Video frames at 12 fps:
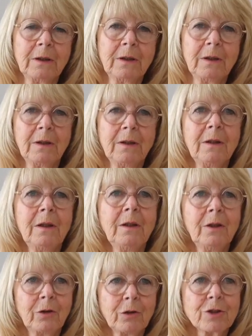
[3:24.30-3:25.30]
Jeśli
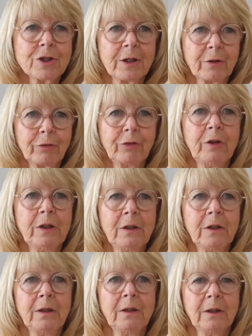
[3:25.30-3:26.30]
zwrócisz uwagę na swój
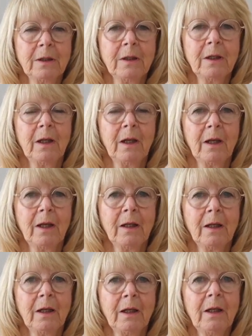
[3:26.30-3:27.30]
wewnętrzny
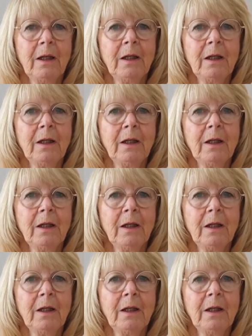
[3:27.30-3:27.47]
świat,